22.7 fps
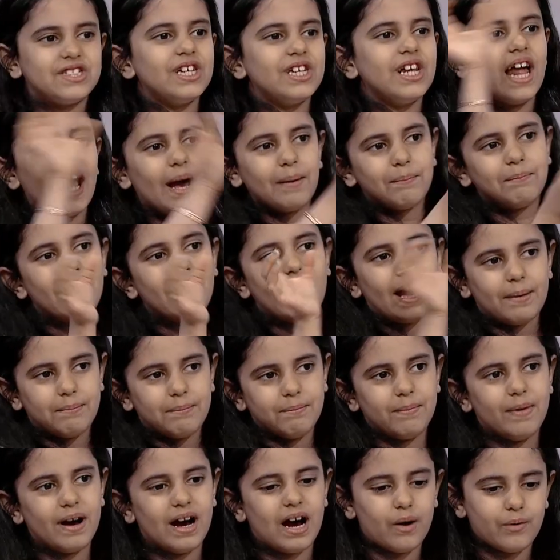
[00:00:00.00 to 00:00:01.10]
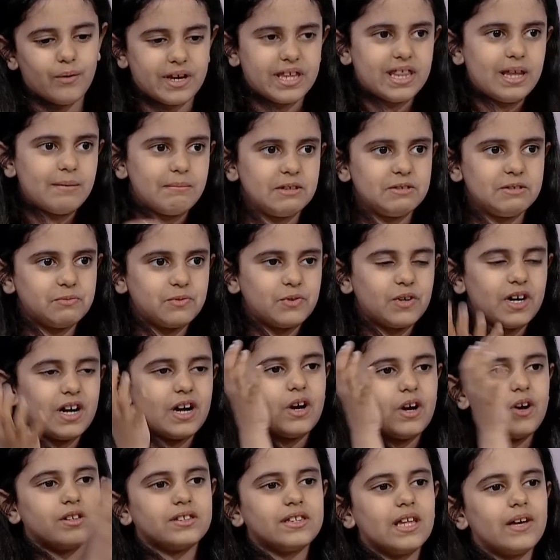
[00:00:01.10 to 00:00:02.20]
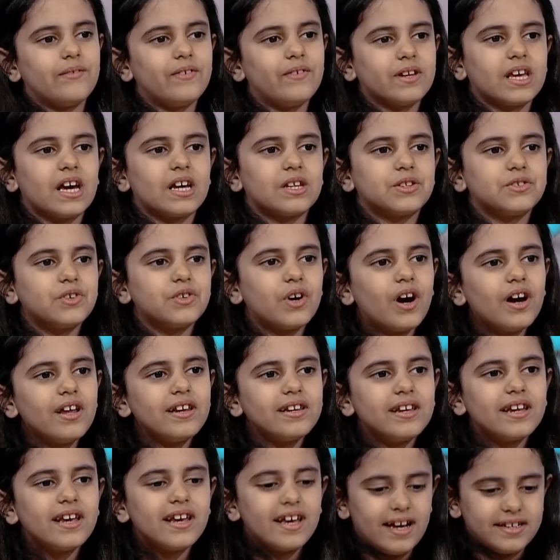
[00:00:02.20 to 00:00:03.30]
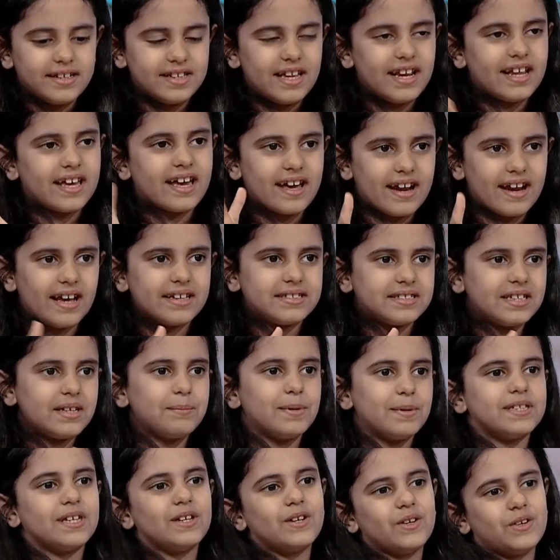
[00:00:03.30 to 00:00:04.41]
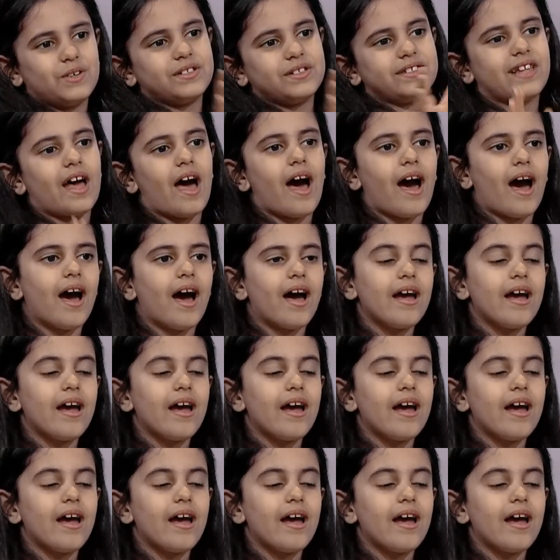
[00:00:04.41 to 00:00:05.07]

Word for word: اشيل حبه حبه او كذا مجموعه احطها في الكرتون عندنا كراتين بعدين نحطها